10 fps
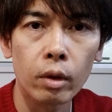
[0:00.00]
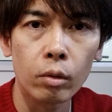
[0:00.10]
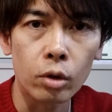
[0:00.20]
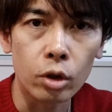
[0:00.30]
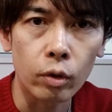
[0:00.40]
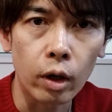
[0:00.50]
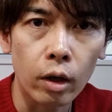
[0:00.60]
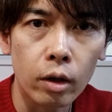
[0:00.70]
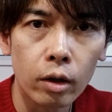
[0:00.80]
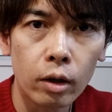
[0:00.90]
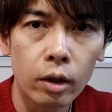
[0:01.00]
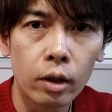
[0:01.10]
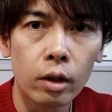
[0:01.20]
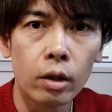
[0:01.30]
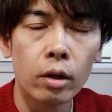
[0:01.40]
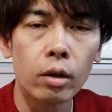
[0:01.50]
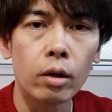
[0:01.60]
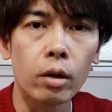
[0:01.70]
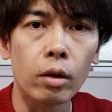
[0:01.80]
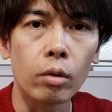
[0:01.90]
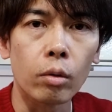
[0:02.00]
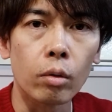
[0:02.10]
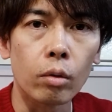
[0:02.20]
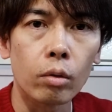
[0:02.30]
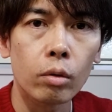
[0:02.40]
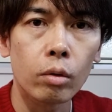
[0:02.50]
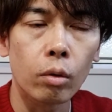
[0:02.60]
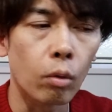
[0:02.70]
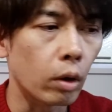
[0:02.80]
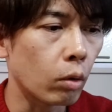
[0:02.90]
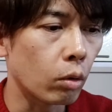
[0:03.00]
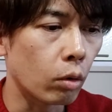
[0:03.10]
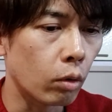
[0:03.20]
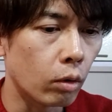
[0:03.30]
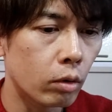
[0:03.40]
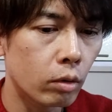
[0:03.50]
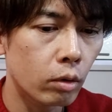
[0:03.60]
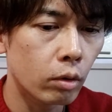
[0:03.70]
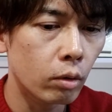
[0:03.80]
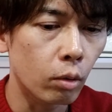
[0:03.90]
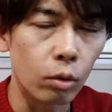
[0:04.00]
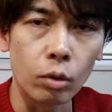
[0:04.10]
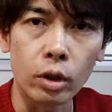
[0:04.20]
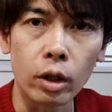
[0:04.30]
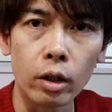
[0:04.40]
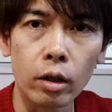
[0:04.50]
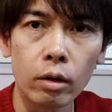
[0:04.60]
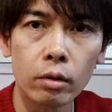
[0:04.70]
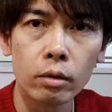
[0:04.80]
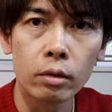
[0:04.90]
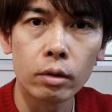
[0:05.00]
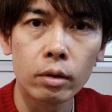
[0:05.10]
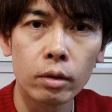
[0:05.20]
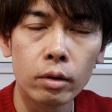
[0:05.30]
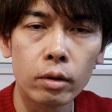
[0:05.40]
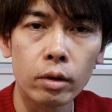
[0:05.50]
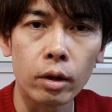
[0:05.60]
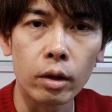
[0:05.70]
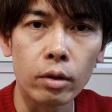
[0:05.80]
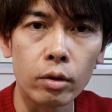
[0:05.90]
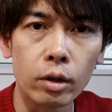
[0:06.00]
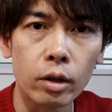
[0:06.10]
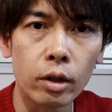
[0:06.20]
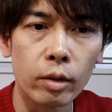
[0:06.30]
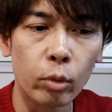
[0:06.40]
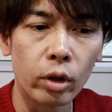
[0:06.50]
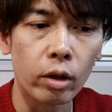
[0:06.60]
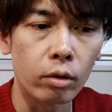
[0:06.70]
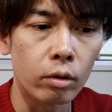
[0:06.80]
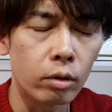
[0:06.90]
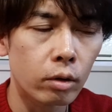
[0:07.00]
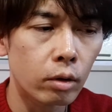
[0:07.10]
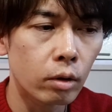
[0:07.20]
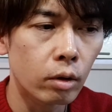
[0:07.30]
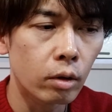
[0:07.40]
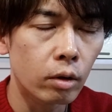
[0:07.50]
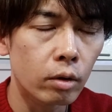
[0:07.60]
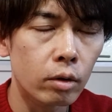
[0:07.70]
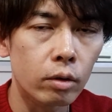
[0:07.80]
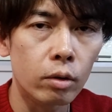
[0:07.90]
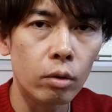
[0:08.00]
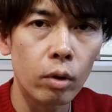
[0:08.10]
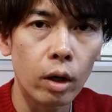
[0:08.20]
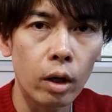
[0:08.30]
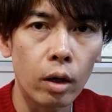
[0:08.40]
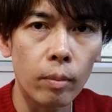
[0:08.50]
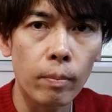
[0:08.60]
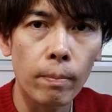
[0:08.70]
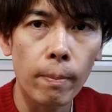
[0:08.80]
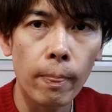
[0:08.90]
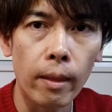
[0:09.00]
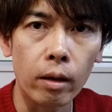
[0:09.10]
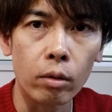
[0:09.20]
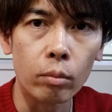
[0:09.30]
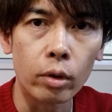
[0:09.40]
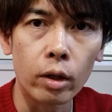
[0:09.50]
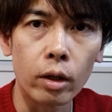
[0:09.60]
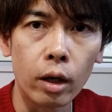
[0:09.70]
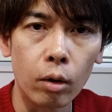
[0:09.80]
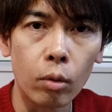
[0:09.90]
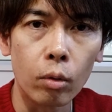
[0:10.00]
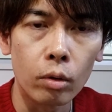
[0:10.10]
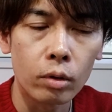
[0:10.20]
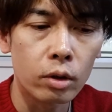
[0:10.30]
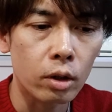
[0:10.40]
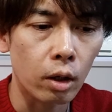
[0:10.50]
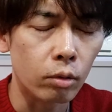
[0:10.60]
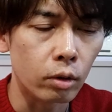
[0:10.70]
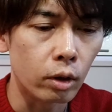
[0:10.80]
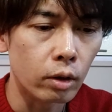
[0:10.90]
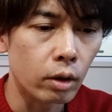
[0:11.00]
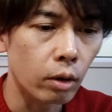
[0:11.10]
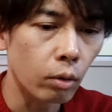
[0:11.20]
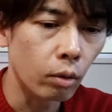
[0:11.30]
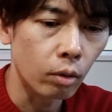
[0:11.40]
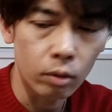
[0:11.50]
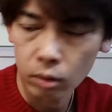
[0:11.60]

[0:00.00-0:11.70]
こんにちはえっ、ー、と今日はとうとうとうとうじゃないな、えー、3D モデリングツールは、えーと、ブレンダーを使うんですけど、